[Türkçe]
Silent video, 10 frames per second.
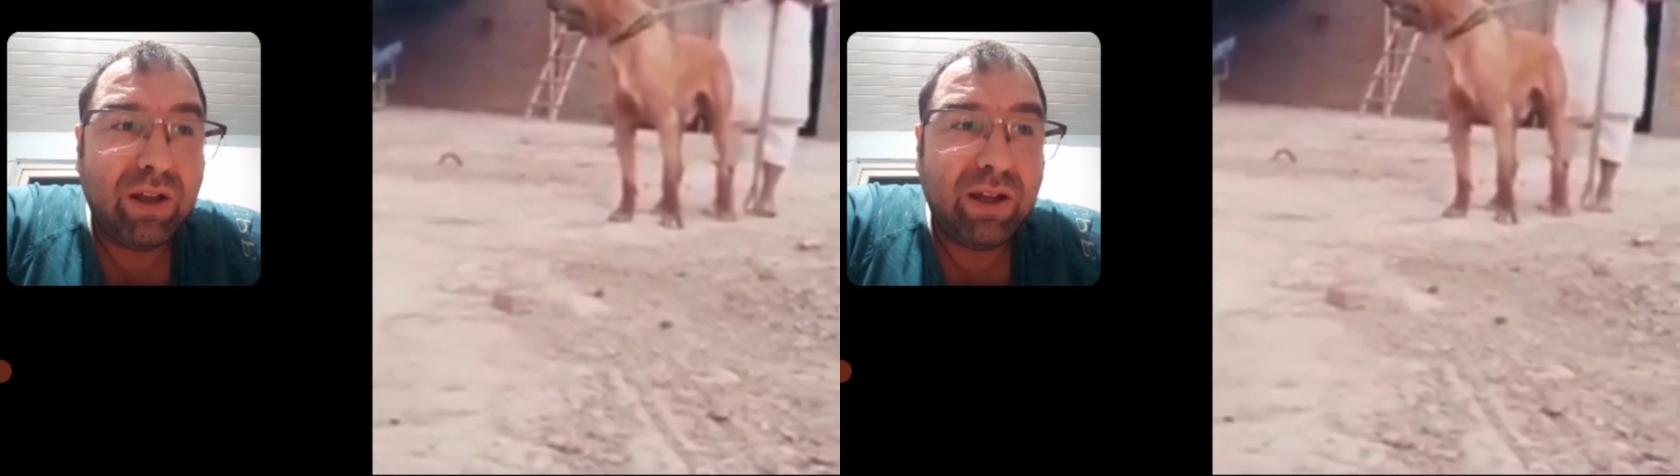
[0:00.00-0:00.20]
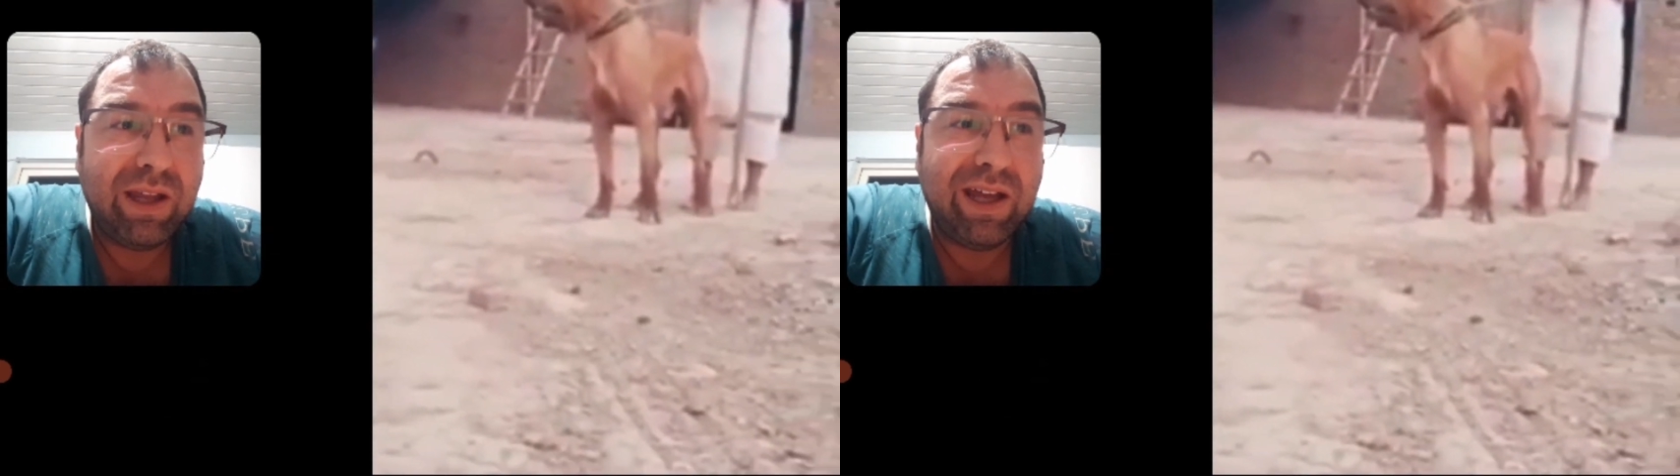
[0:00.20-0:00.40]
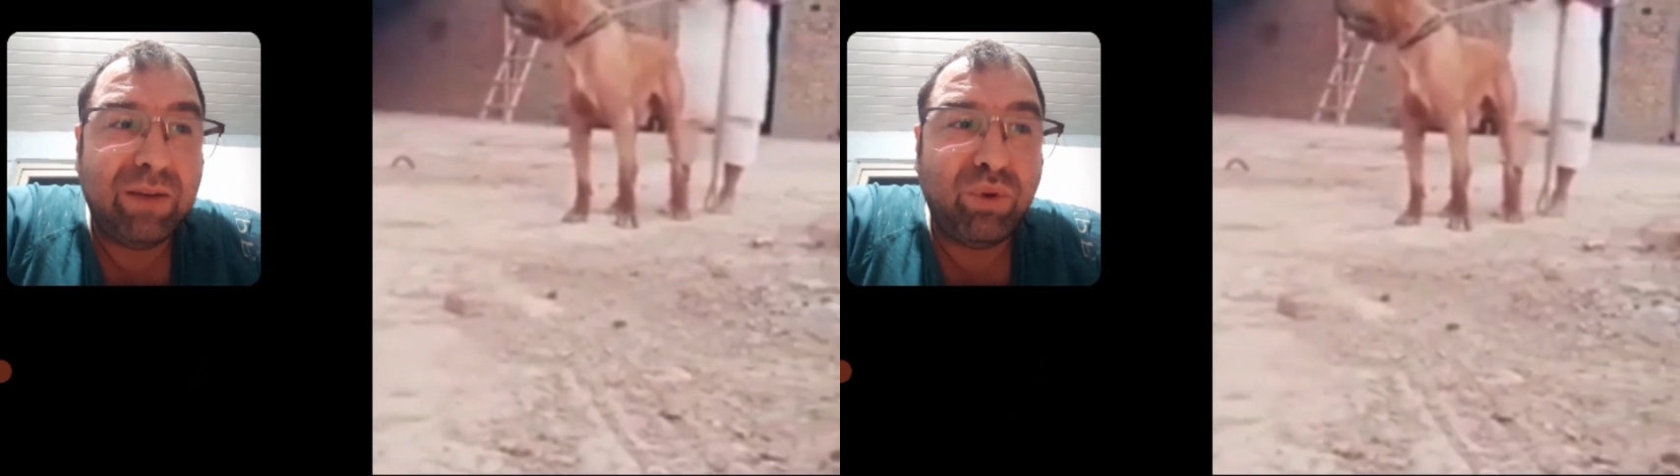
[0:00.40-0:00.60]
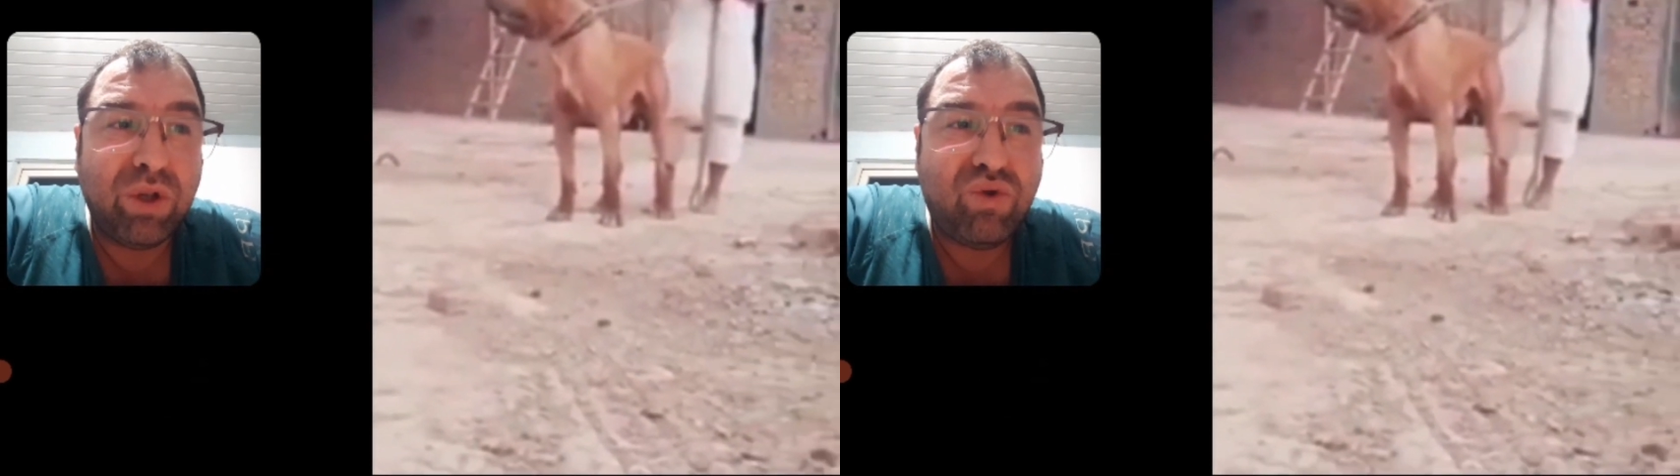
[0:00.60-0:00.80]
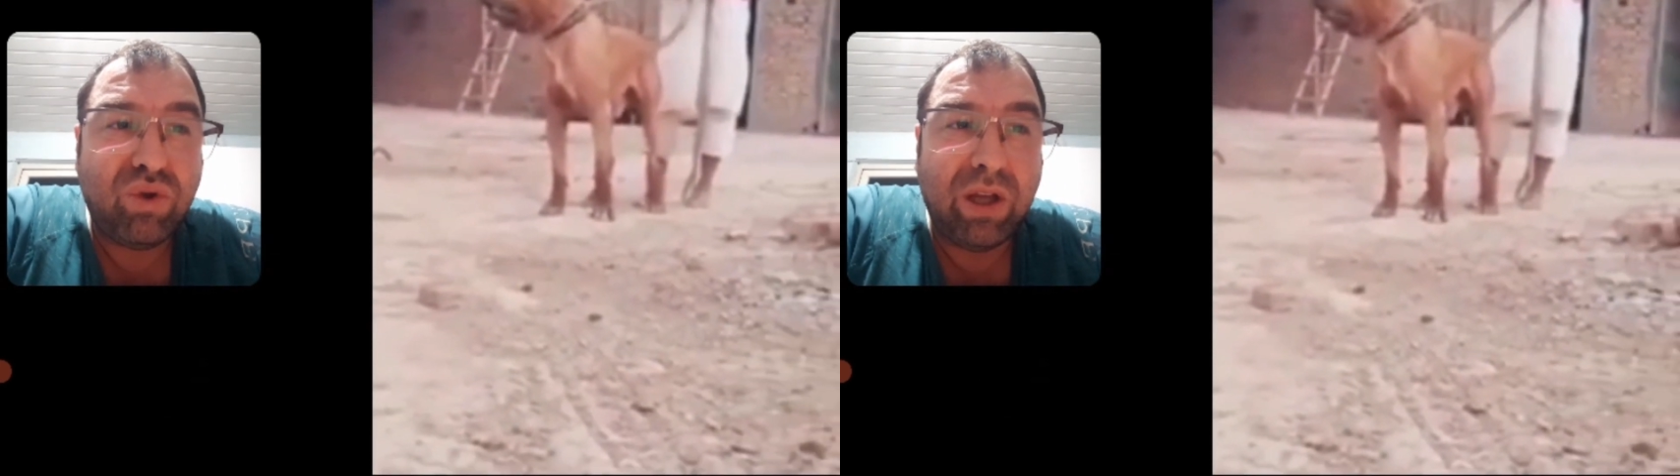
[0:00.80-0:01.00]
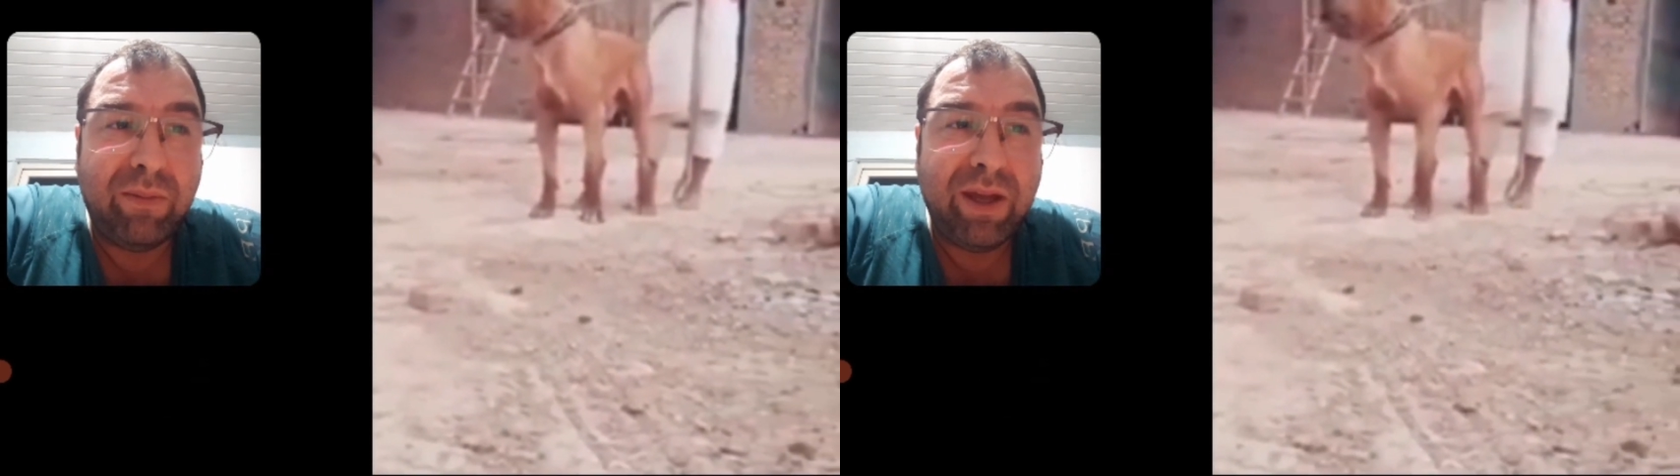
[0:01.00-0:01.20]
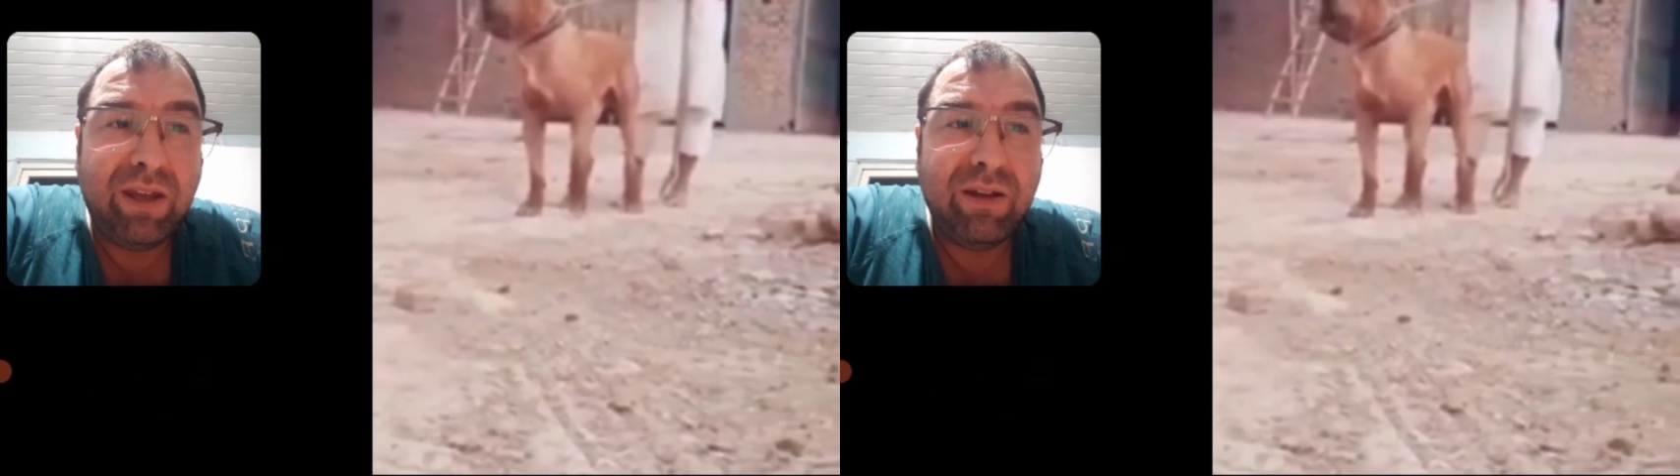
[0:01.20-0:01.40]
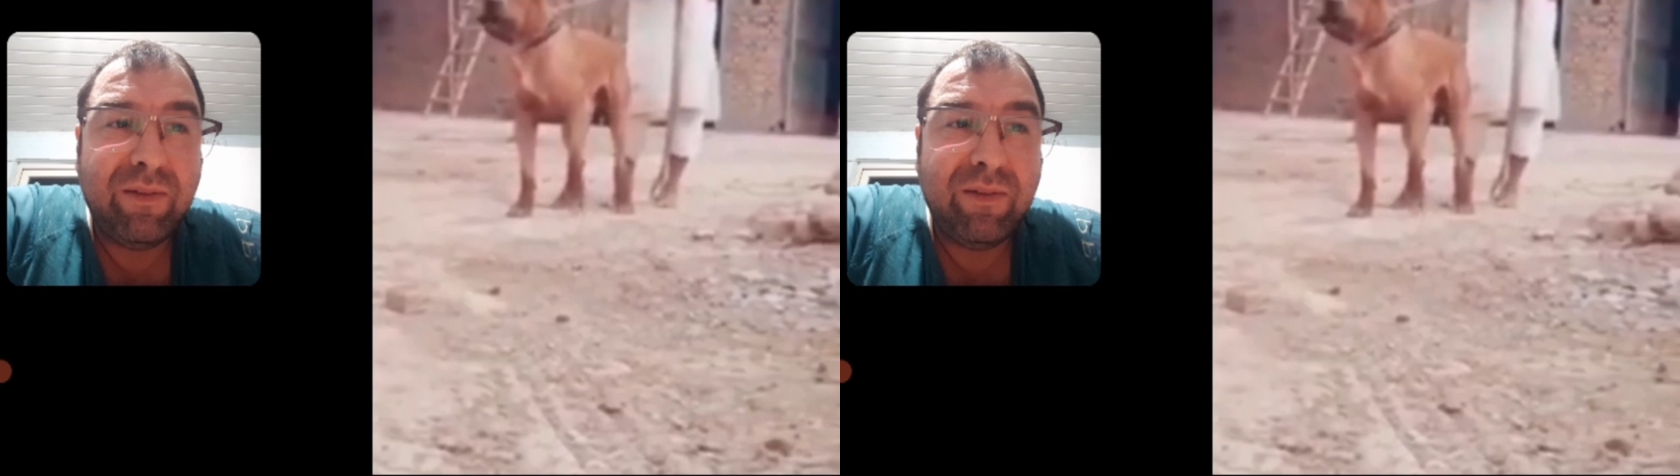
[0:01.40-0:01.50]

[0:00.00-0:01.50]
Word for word: Yani bu da şu demek